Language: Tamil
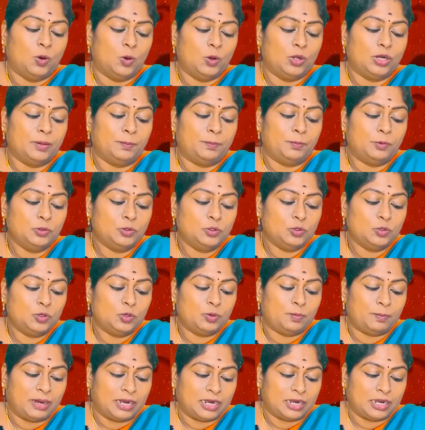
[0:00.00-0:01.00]
ஒரு புது
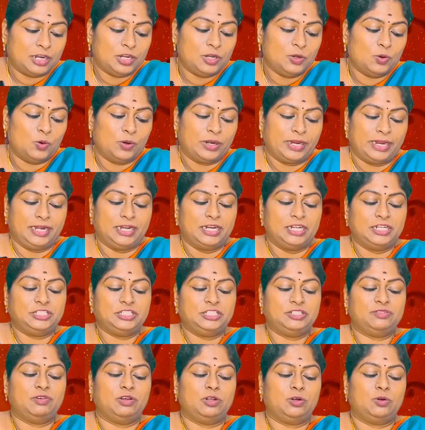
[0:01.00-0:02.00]
மக்களோட
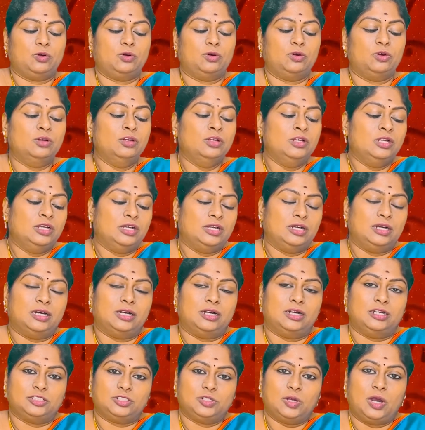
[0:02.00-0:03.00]
எனர்ஜி வரும்
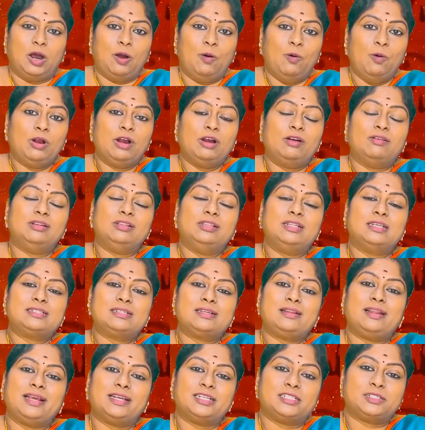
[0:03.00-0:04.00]
ஸோ அவங்க வந்து
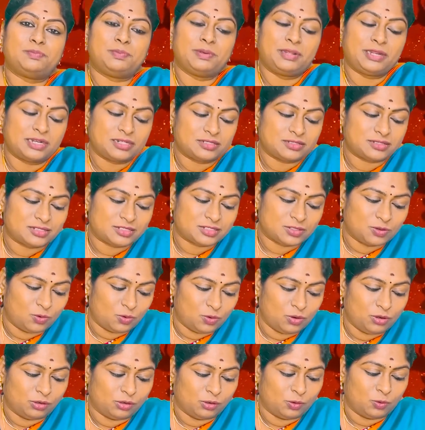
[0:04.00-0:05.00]
சில எக்ஸ்பீரியன்சஸ்
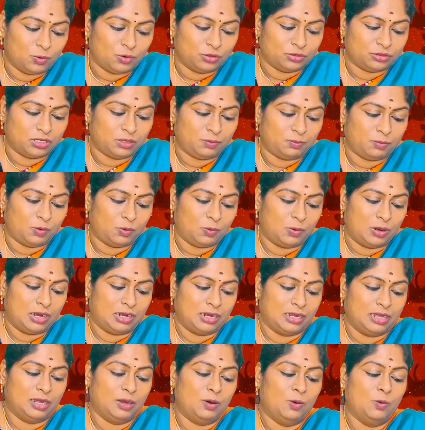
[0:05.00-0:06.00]
அவங்களுக்கு கொடுத்துட்டு
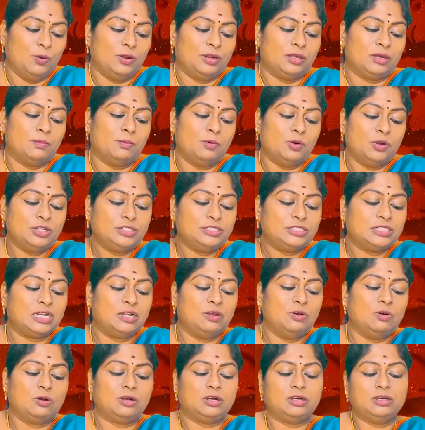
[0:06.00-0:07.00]
போவாங்க உங்களுக்கு முடிஞ்ச
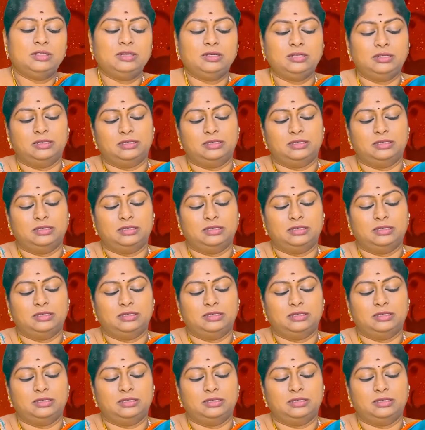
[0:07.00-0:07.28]
அளவுக்கு